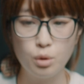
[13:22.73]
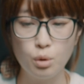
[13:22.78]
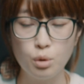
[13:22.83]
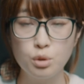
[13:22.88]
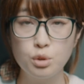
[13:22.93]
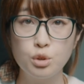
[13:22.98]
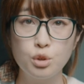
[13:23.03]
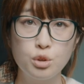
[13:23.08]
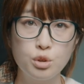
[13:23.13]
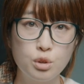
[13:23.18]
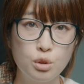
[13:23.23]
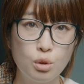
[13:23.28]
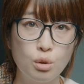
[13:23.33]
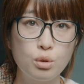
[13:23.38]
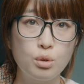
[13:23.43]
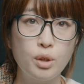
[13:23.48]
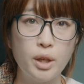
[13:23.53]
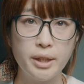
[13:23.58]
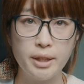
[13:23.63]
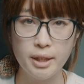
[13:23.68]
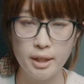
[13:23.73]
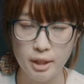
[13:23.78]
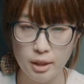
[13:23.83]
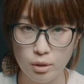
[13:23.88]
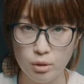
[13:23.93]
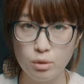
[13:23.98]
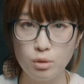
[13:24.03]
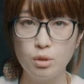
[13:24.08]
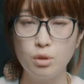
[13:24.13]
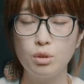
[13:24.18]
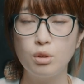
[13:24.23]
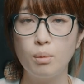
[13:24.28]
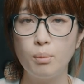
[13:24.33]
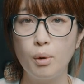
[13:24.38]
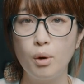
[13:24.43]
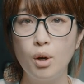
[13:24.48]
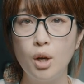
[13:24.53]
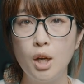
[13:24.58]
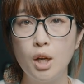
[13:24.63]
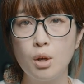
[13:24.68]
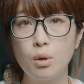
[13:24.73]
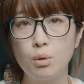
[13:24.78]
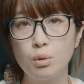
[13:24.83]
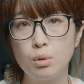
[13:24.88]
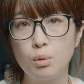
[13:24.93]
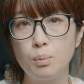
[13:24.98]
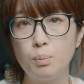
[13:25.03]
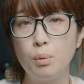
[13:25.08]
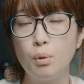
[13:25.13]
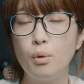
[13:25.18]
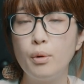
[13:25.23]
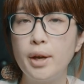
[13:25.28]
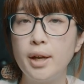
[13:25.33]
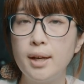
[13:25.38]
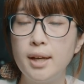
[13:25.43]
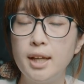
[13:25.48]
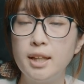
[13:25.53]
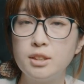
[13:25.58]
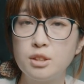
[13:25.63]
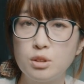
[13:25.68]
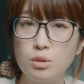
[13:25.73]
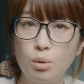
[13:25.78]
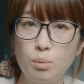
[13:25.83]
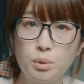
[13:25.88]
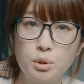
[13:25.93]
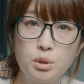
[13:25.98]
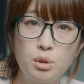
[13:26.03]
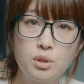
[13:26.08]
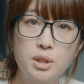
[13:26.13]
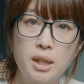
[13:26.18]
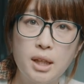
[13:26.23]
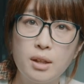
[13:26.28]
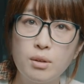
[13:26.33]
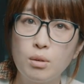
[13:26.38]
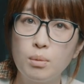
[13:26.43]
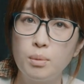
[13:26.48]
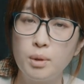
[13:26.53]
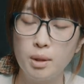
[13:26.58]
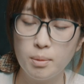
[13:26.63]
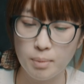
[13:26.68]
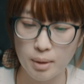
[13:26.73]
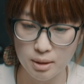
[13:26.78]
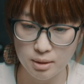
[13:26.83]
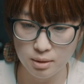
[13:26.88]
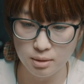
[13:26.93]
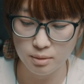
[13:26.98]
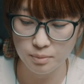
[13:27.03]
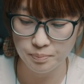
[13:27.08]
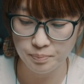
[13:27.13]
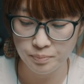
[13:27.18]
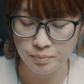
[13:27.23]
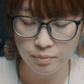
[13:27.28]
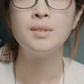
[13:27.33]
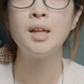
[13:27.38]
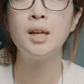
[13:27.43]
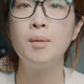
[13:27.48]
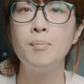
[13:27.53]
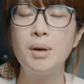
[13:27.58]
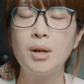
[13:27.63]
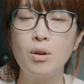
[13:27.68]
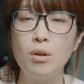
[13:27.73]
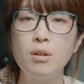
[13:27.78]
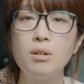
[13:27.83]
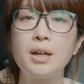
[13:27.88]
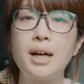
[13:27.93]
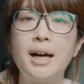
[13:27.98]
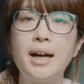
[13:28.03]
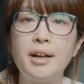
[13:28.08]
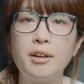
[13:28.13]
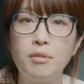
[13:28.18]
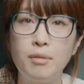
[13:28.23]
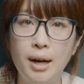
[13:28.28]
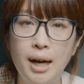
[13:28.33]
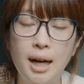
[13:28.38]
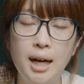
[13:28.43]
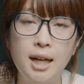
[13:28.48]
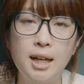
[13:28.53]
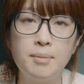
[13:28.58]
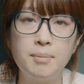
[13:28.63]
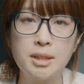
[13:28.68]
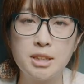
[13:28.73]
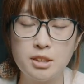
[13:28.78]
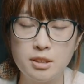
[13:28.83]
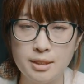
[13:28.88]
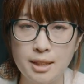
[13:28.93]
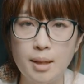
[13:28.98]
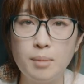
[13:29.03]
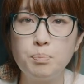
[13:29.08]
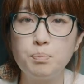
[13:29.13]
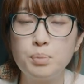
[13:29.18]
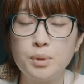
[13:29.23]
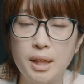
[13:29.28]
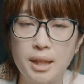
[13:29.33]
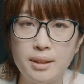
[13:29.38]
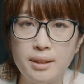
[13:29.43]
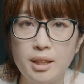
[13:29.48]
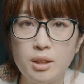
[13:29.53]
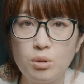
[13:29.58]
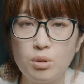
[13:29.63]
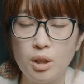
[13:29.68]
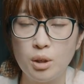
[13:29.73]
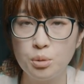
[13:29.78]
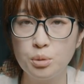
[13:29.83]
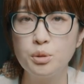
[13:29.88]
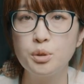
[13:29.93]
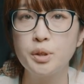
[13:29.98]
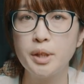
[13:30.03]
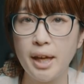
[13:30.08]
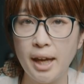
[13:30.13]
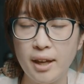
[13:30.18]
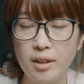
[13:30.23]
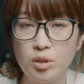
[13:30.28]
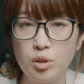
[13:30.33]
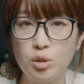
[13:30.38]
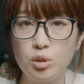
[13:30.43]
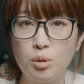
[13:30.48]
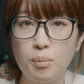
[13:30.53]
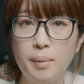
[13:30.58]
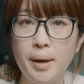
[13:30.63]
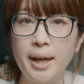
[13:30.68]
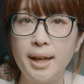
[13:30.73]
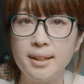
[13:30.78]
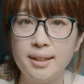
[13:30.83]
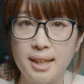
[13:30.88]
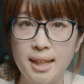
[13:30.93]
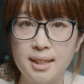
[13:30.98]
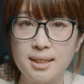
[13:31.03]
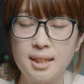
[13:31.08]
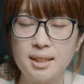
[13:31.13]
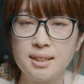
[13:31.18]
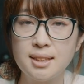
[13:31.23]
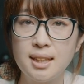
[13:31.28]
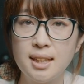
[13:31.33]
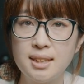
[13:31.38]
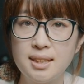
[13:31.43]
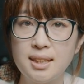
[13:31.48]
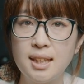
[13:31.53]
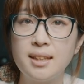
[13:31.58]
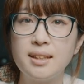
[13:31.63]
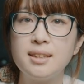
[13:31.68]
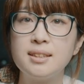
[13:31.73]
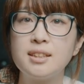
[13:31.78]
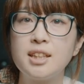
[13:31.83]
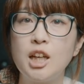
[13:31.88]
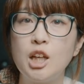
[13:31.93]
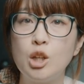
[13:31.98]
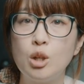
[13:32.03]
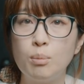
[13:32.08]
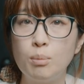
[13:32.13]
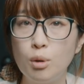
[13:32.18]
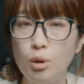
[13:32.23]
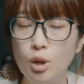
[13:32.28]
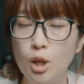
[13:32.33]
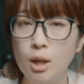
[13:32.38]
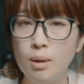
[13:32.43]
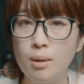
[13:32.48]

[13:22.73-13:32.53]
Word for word: 凝縮することができるっていうのもこの望遠レンズの面白さだと思います。まあ、今回は、まスナップだったりとか風景っていうのをメインで撮影したんですけれども